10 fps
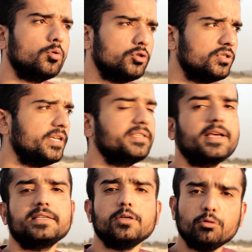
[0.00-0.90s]
कुछ
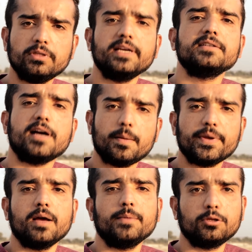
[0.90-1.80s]
चीज़ें ऐसी होती है जहाँ
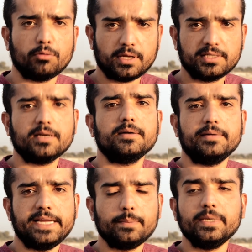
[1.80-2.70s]
पे हमें थोड़ा सा
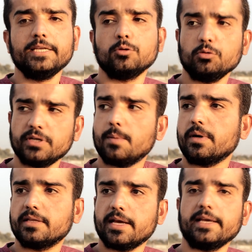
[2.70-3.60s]
डीपली सोचना
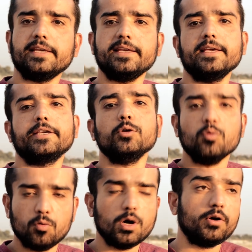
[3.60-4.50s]
पड़ता है कि ये
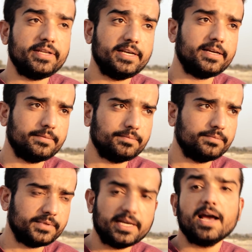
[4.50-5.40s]
क्यों हुआ और ये
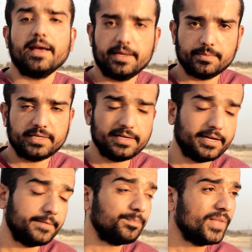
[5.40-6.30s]
क्या है
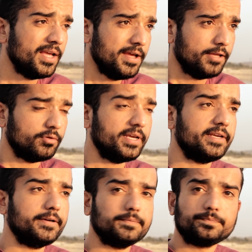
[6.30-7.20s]
ठीक है तो
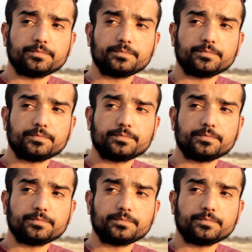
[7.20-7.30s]
देखिए